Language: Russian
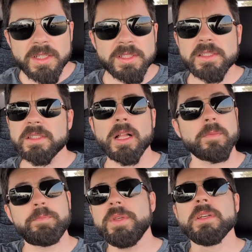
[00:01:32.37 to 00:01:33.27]

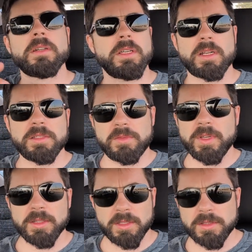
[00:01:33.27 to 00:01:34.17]
застал пик и
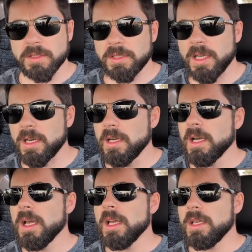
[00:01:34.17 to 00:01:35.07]
рассвет СССР,
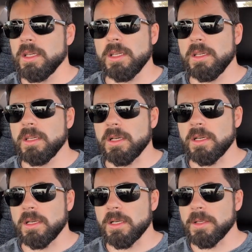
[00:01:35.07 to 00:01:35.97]
и,
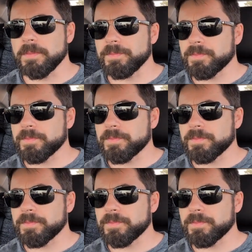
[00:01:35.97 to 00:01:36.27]
а,